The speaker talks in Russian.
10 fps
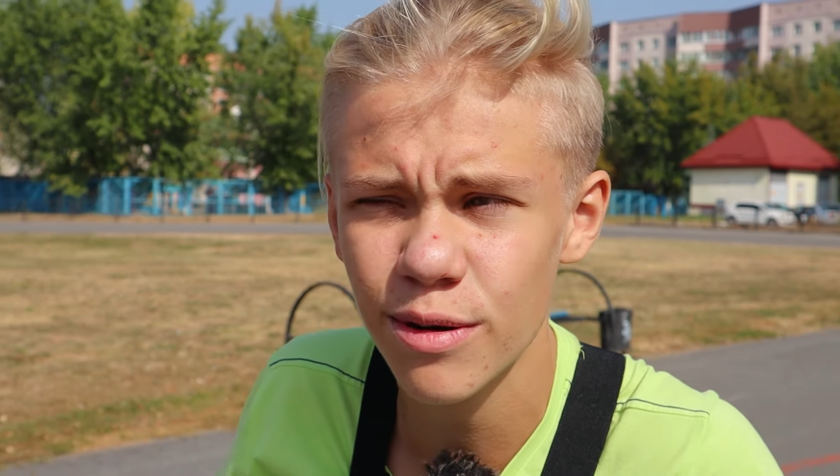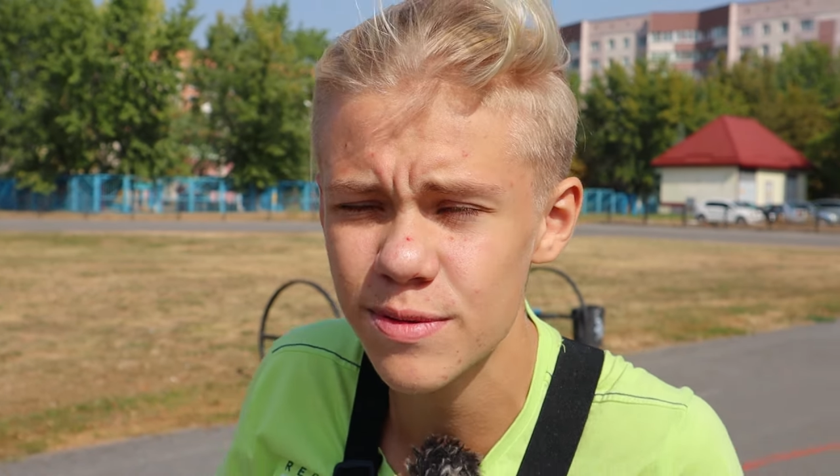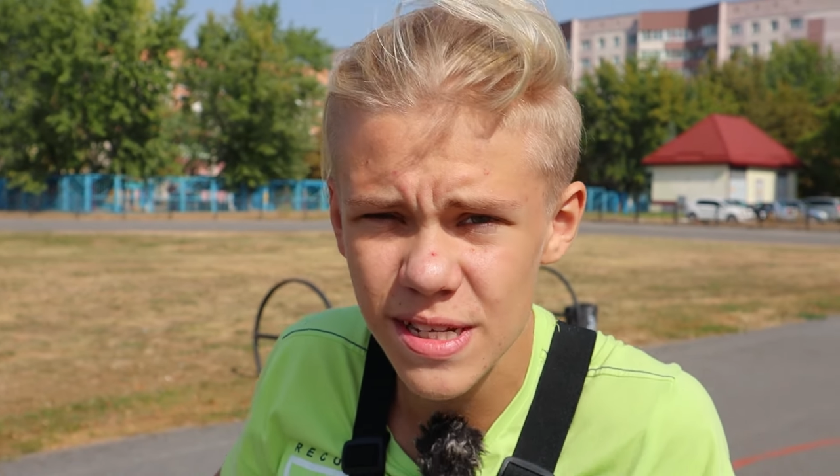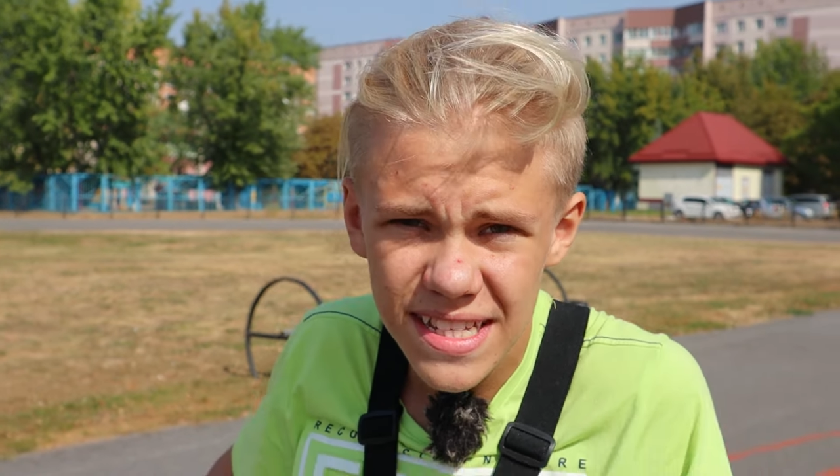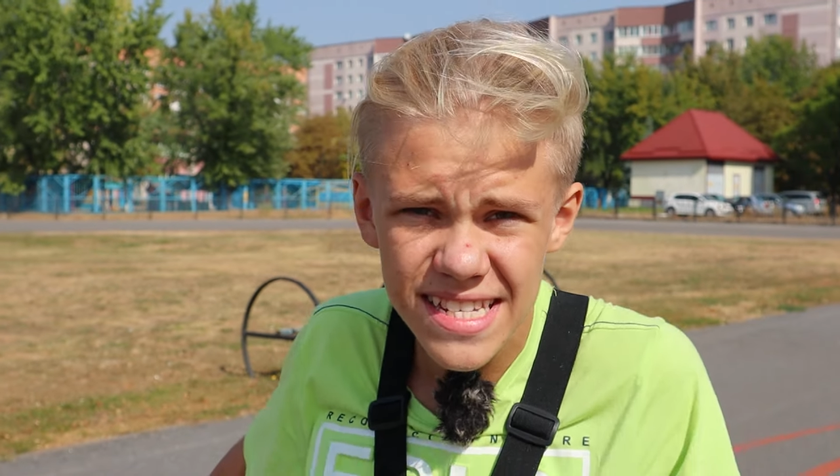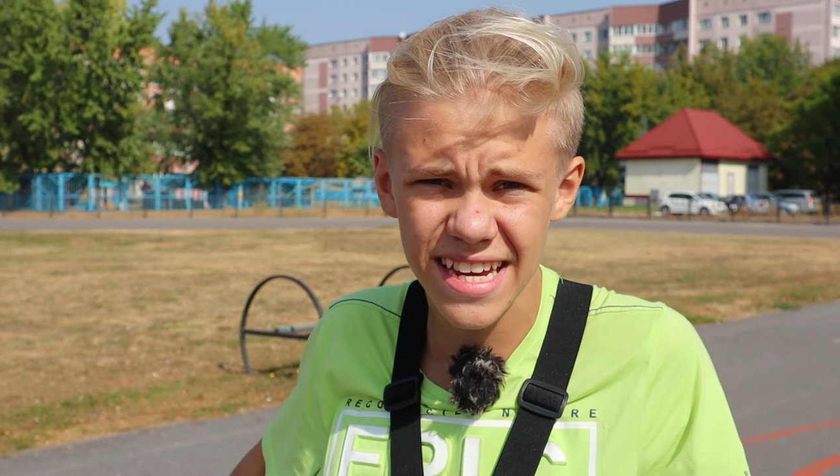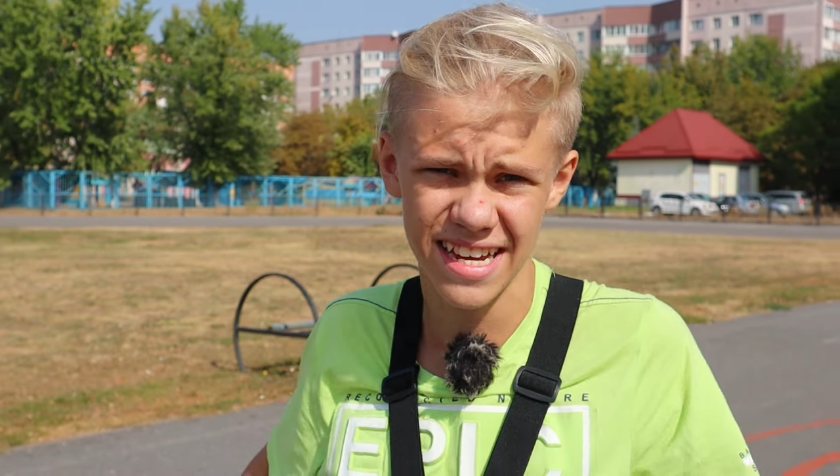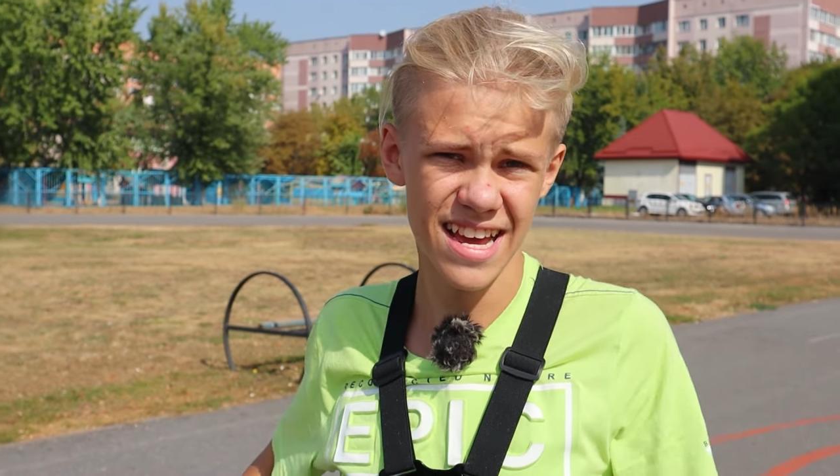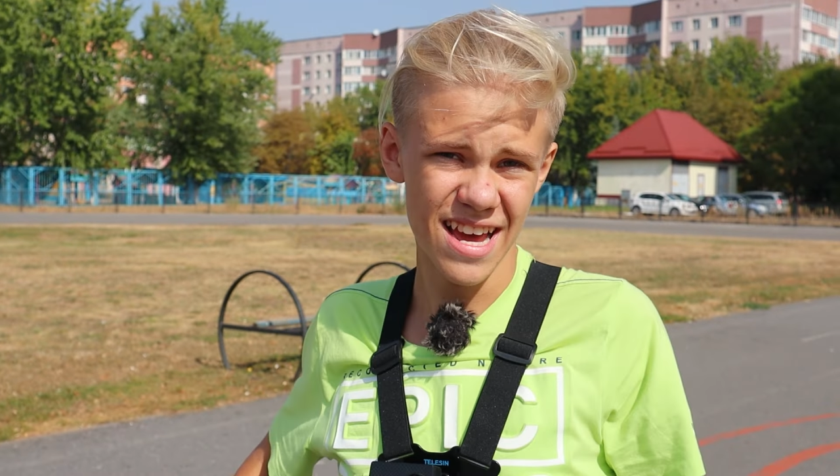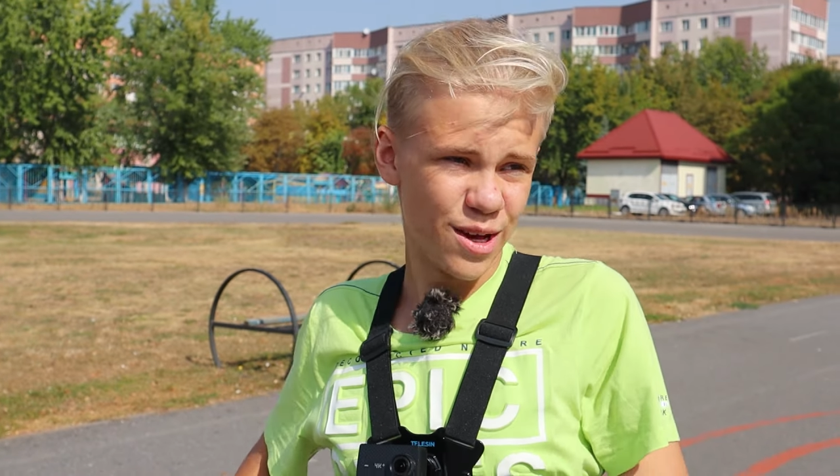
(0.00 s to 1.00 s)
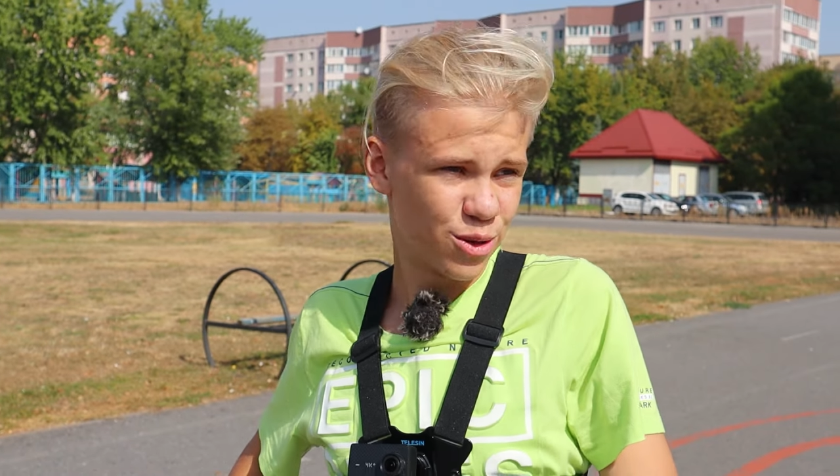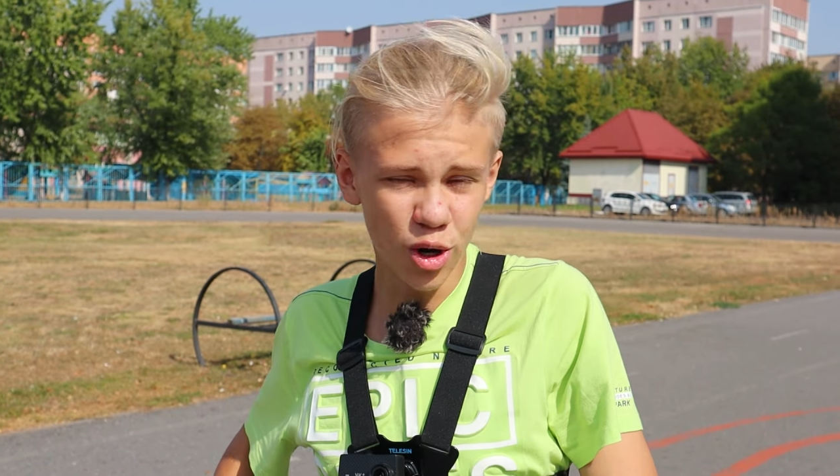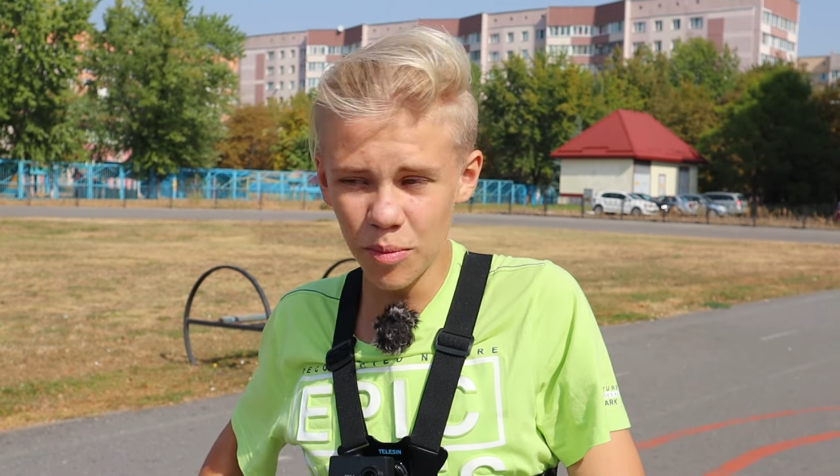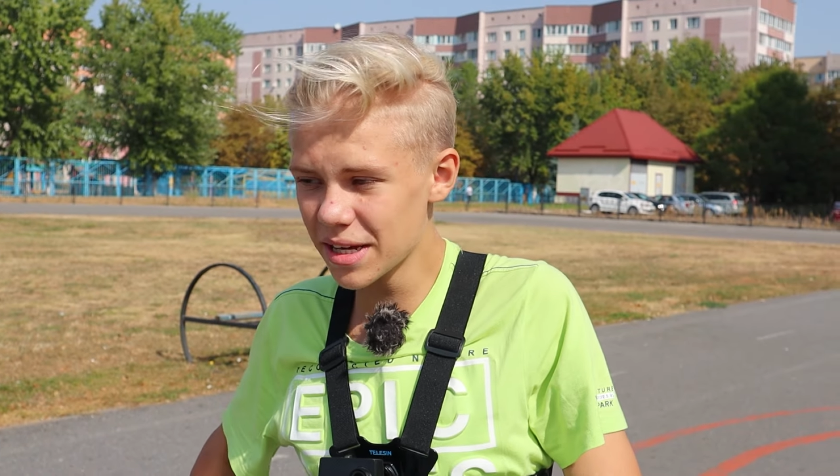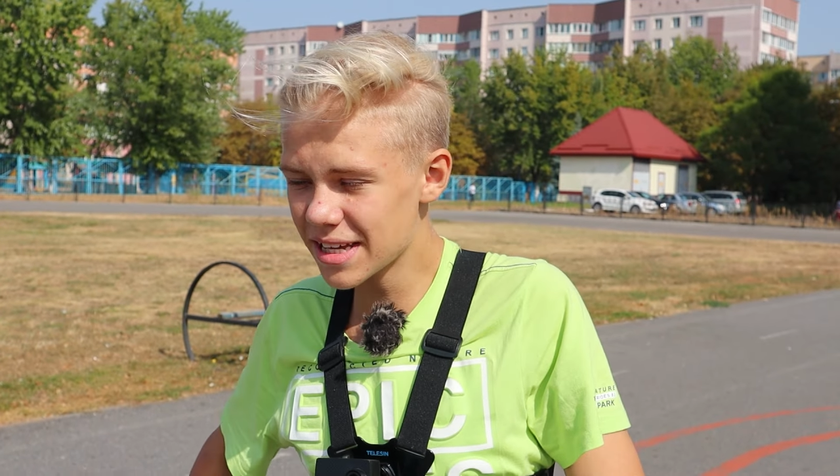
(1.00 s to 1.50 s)
вы все где?
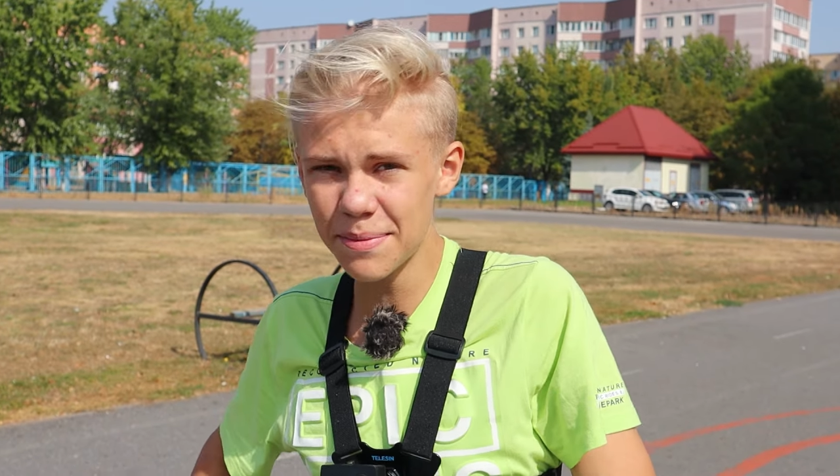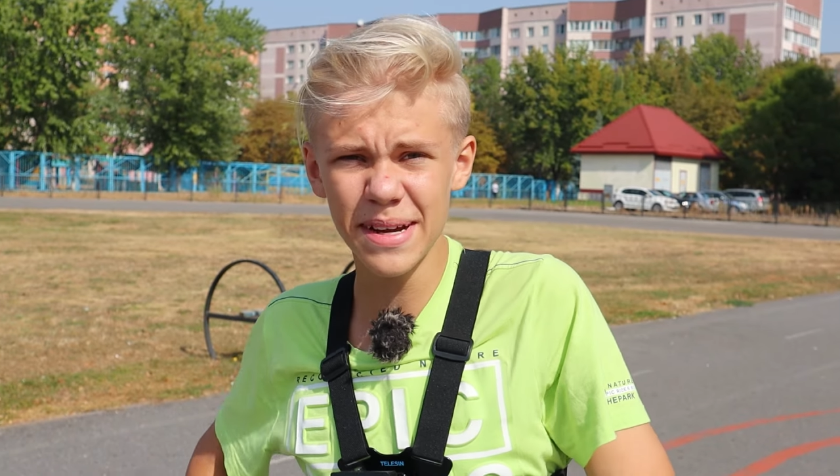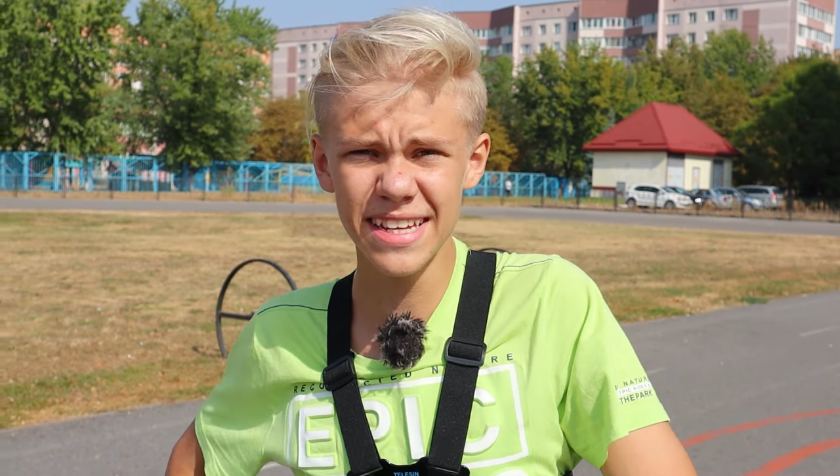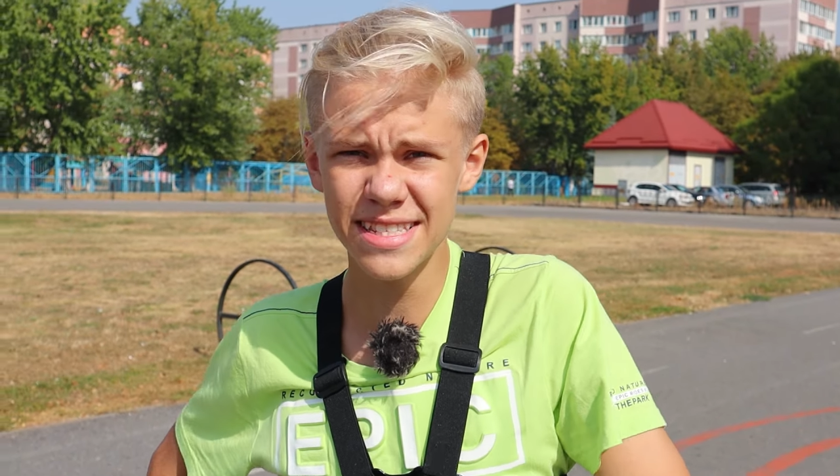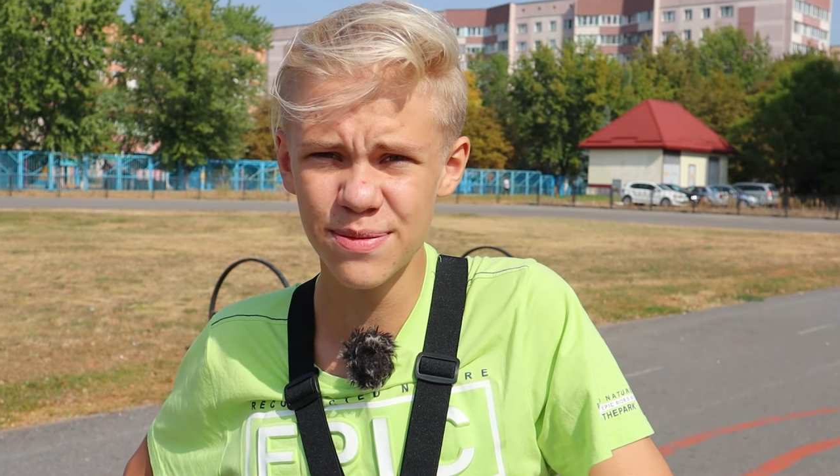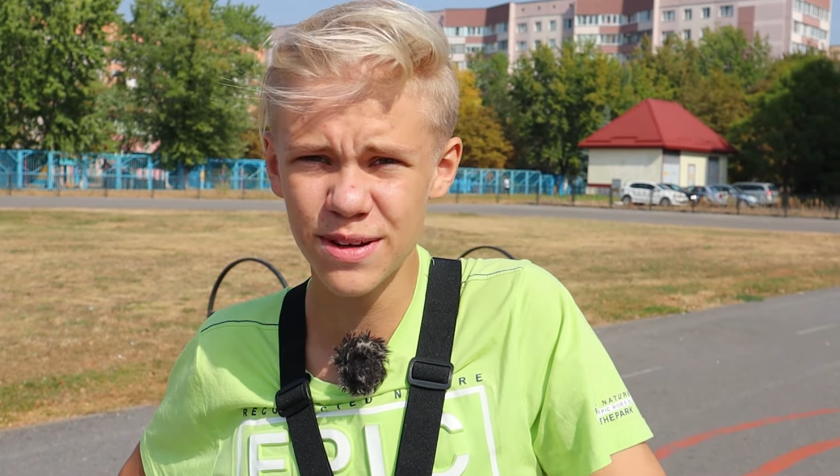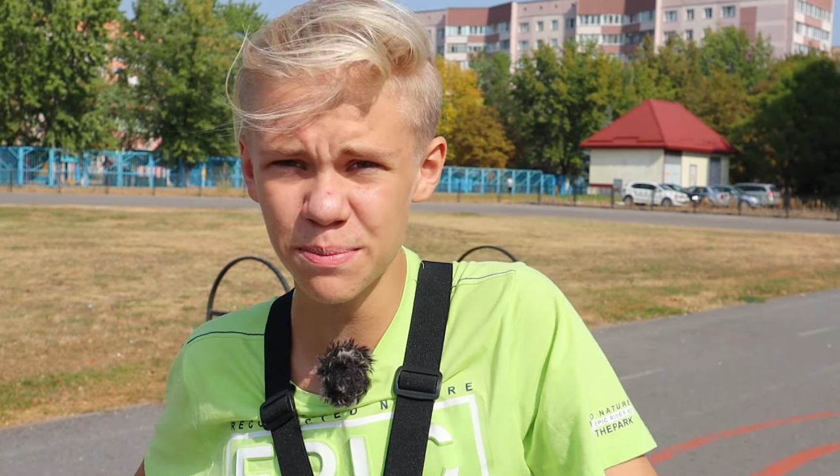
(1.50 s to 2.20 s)
Дома игромейните в